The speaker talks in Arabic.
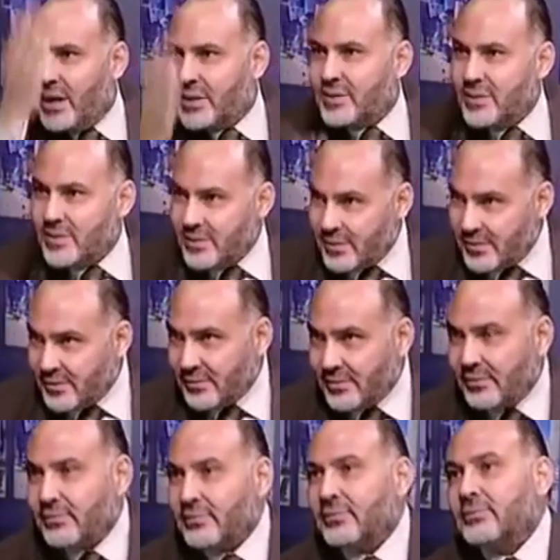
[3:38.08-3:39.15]
التي
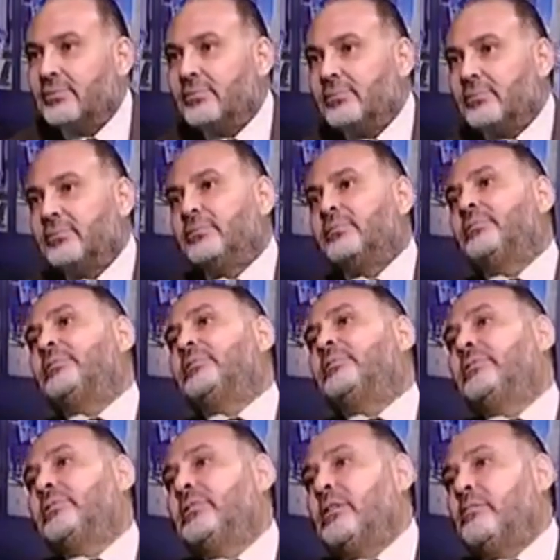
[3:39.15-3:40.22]
نعم
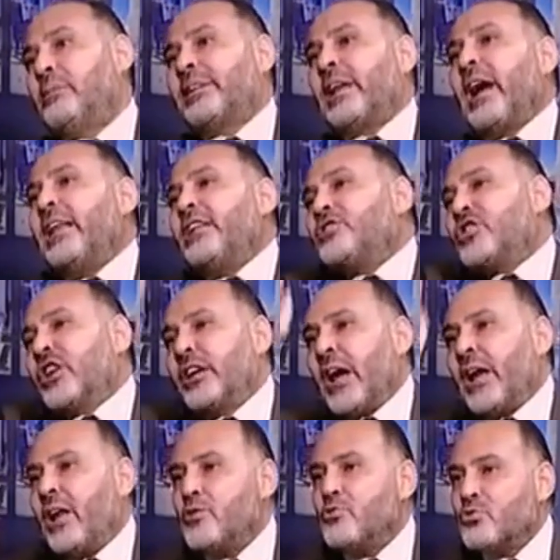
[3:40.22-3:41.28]
ما اتقالتش غير
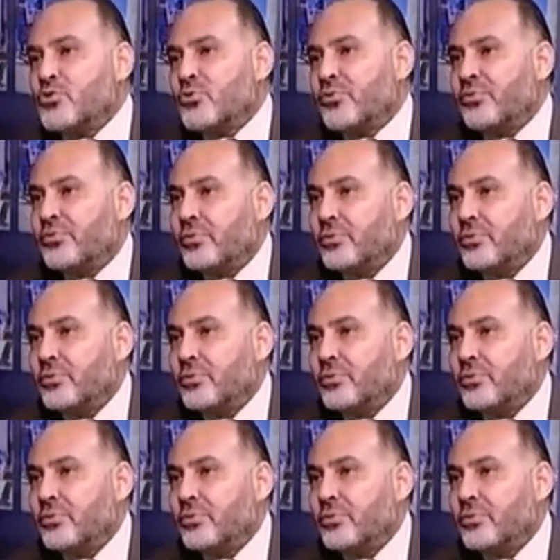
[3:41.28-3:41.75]
على يوسف